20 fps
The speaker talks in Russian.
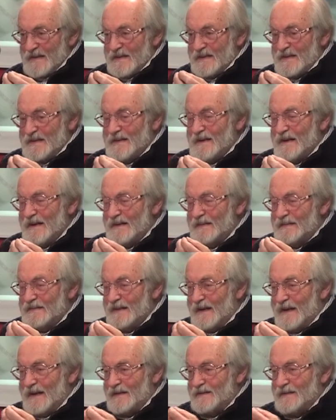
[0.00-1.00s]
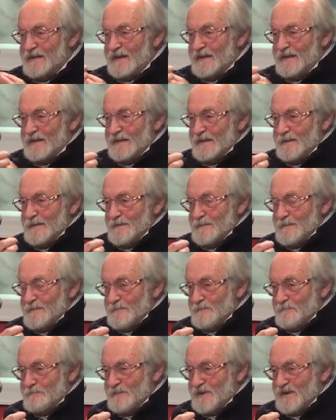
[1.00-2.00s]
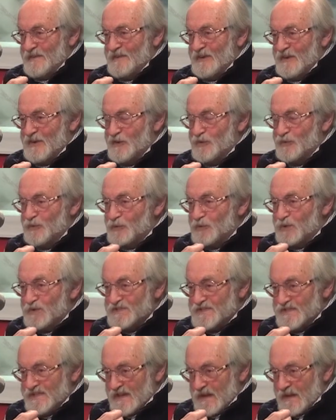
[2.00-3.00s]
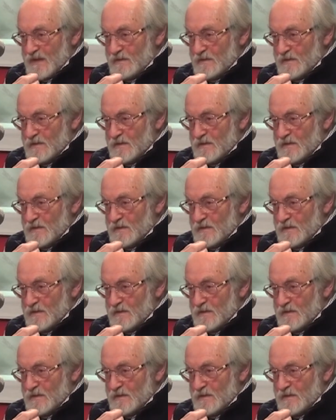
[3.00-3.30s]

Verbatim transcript: И Гайдар повернулся –